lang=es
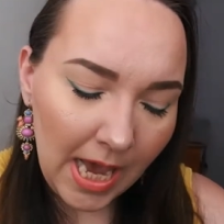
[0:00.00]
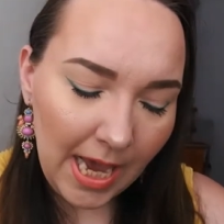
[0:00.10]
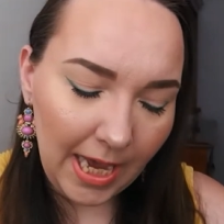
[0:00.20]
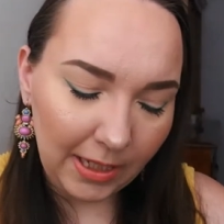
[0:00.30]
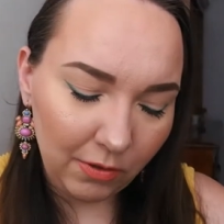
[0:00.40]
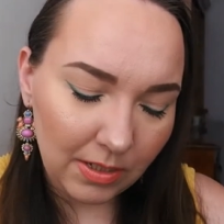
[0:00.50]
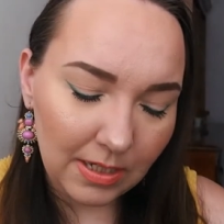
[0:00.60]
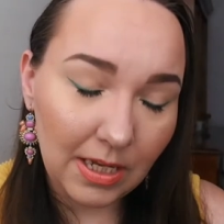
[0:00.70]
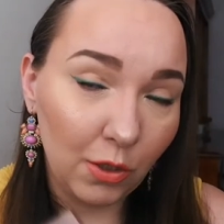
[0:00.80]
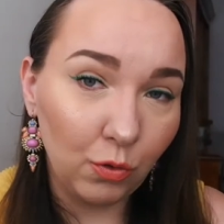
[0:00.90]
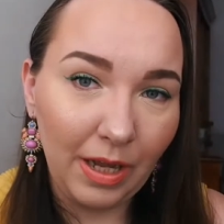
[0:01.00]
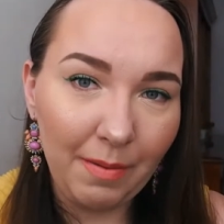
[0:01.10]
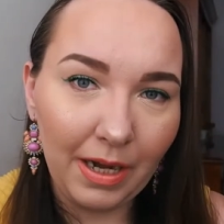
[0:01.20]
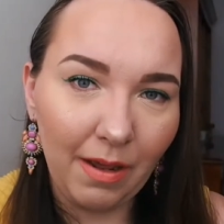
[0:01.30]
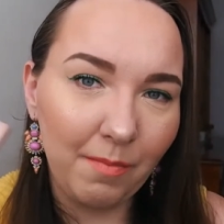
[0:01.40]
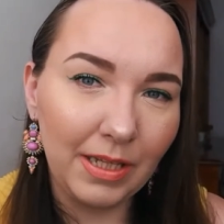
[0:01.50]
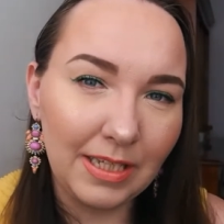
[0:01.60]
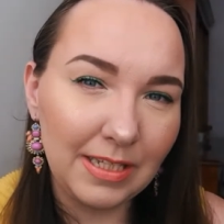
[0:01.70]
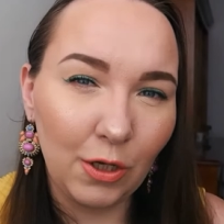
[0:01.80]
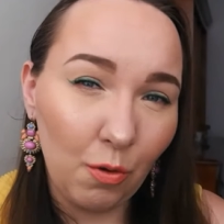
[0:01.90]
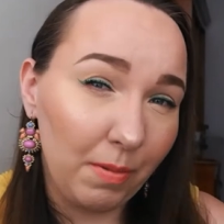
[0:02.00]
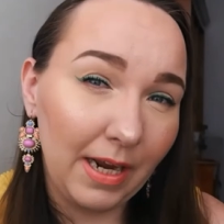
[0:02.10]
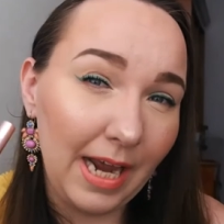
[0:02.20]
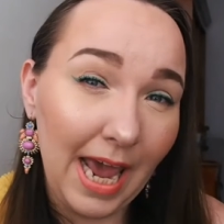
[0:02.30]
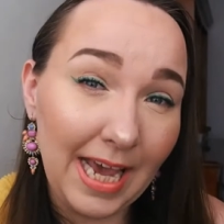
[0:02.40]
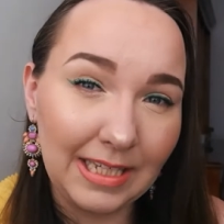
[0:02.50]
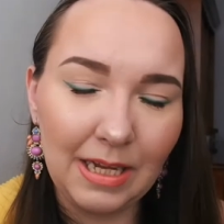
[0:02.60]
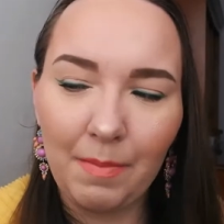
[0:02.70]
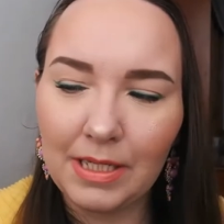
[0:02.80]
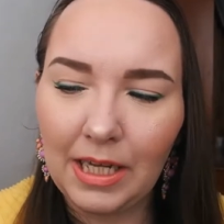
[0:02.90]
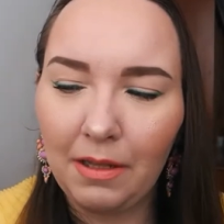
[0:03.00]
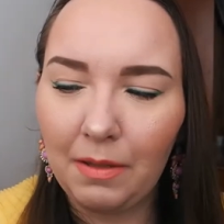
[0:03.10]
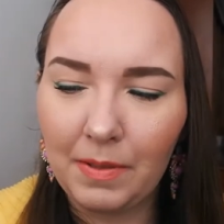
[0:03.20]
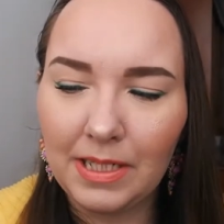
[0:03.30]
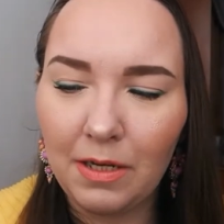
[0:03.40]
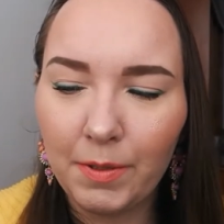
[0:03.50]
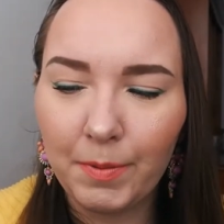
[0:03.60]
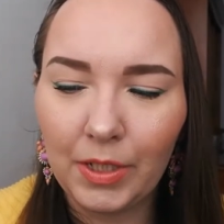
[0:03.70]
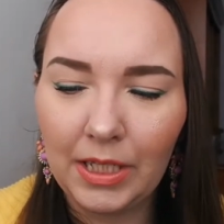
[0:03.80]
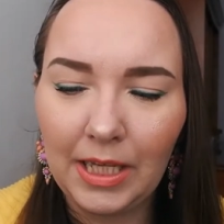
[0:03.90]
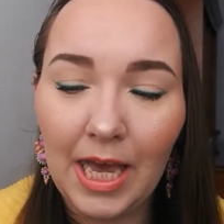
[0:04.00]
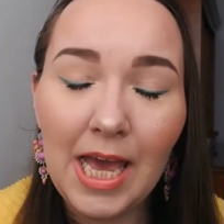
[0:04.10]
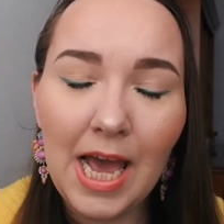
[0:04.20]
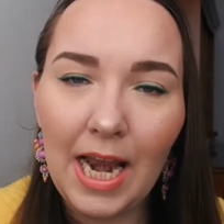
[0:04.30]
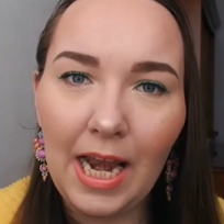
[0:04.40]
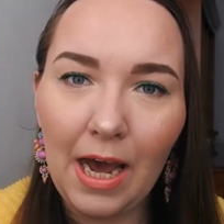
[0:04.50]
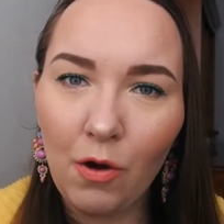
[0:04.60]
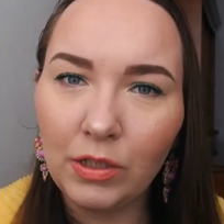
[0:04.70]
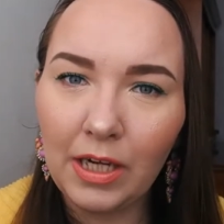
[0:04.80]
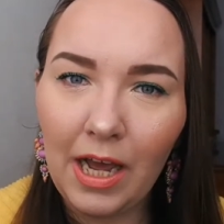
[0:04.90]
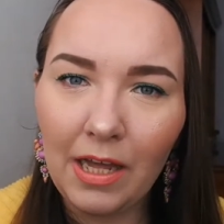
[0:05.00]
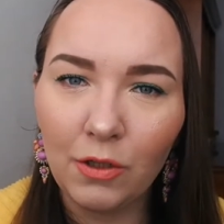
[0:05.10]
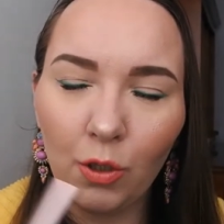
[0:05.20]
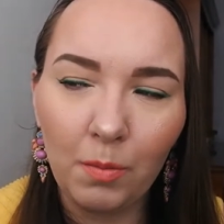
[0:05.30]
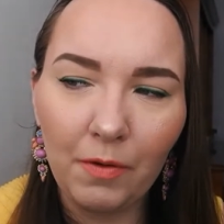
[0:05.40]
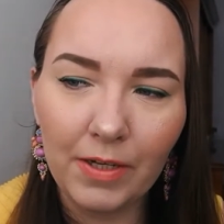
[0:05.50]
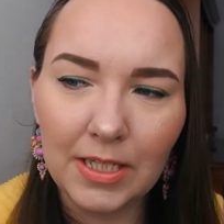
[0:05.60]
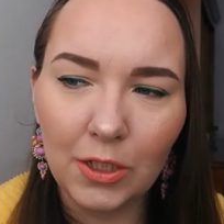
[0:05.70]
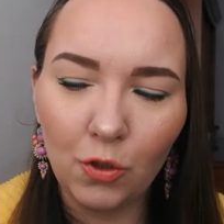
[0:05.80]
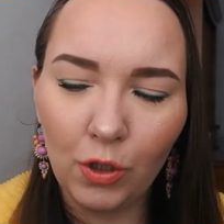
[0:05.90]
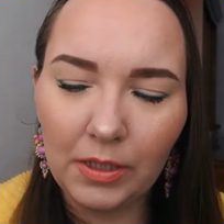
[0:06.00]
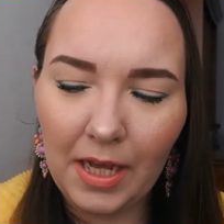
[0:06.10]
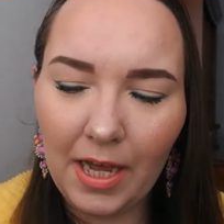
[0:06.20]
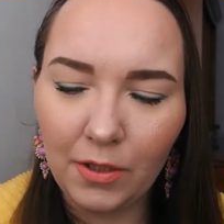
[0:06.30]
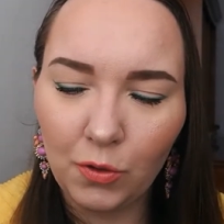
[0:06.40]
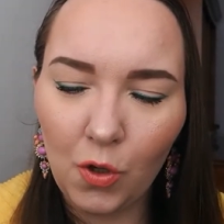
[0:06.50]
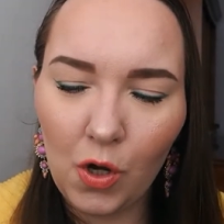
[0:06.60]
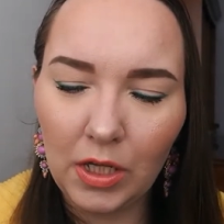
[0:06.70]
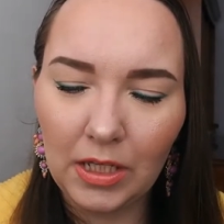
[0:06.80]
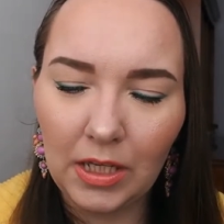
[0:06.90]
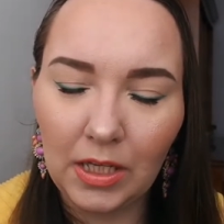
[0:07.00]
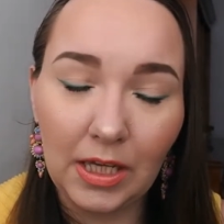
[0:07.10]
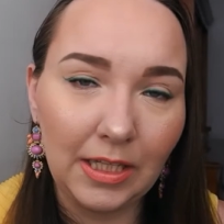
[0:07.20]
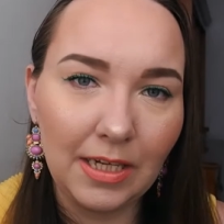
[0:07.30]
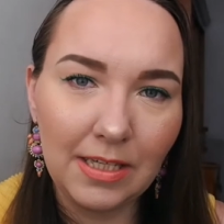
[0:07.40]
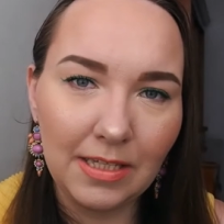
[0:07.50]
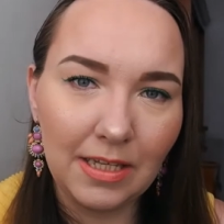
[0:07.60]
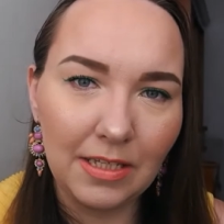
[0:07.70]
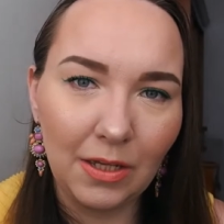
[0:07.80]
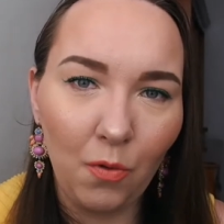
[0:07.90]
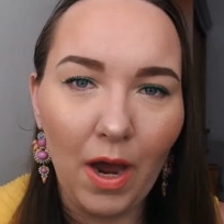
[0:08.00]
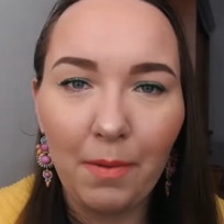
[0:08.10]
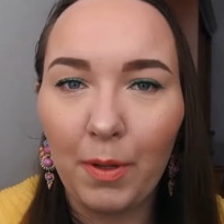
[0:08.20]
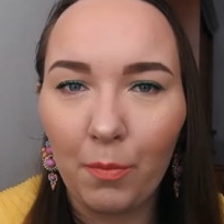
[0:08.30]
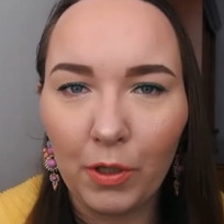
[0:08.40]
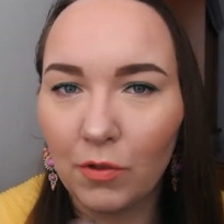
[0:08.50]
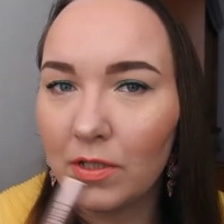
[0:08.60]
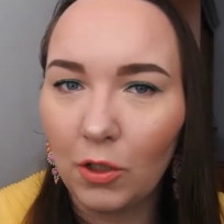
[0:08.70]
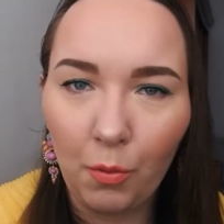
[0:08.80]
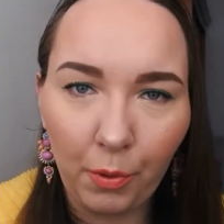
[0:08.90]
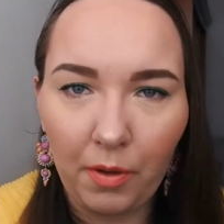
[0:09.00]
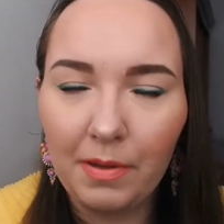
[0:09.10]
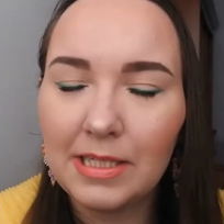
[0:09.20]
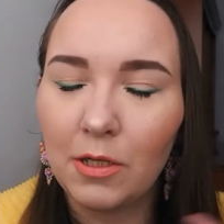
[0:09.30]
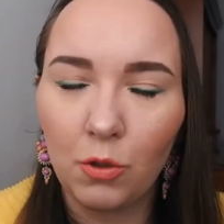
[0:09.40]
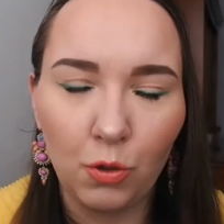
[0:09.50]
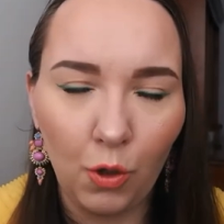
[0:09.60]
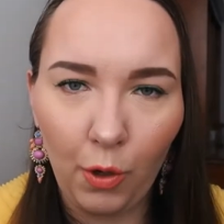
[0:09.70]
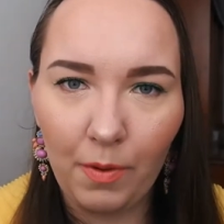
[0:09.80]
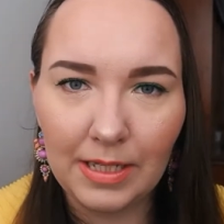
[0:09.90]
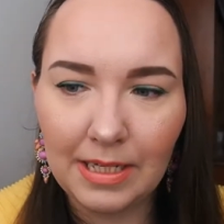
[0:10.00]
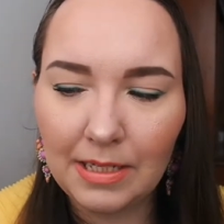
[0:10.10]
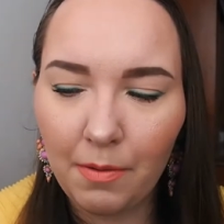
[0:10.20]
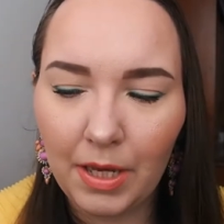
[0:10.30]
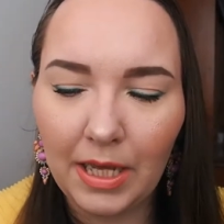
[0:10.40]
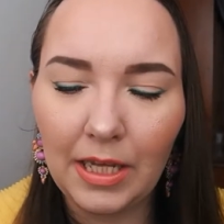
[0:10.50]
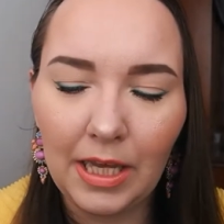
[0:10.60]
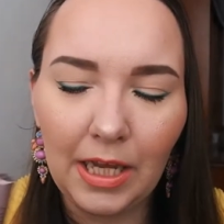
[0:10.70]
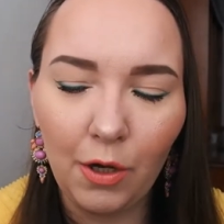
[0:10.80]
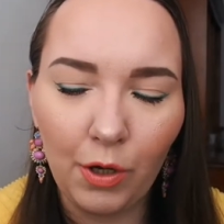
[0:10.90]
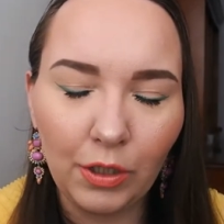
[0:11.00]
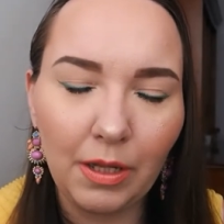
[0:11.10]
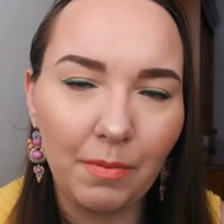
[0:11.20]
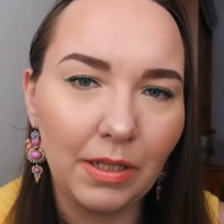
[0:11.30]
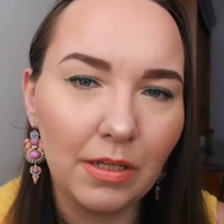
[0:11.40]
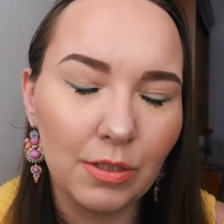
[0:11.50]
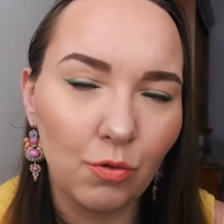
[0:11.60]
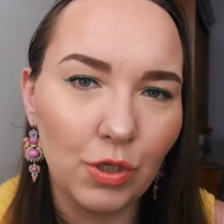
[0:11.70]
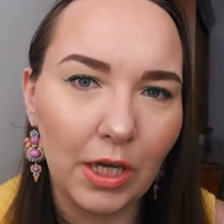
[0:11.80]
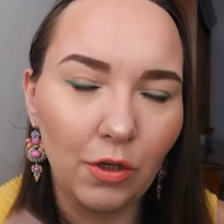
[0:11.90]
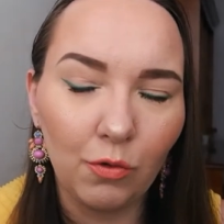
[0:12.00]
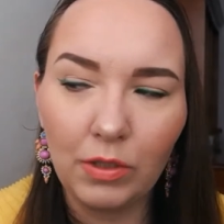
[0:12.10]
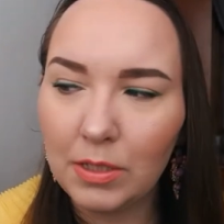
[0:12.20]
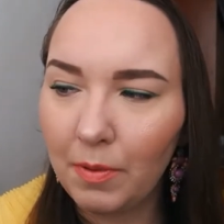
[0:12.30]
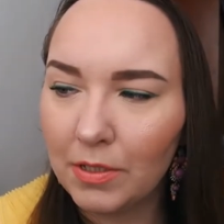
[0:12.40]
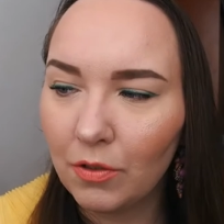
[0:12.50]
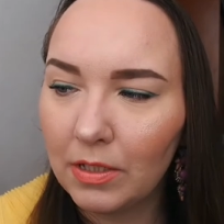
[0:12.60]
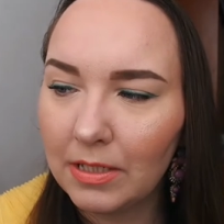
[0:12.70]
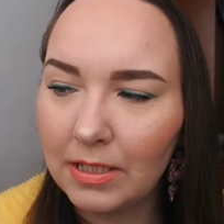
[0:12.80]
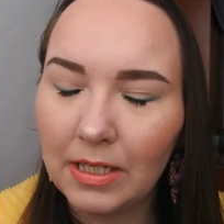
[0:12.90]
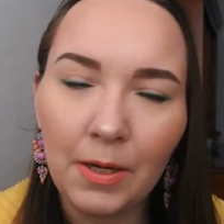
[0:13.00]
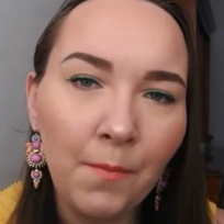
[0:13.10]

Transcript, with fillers: Entonces dudaba realmente si comprar esta máscara de pestañas porque dije, la otra no me fascinó tanto y qué tal si esta es igual, pero bueno, si no pruebas no lo vas a saber y luego también he escuchado algunas personas dicen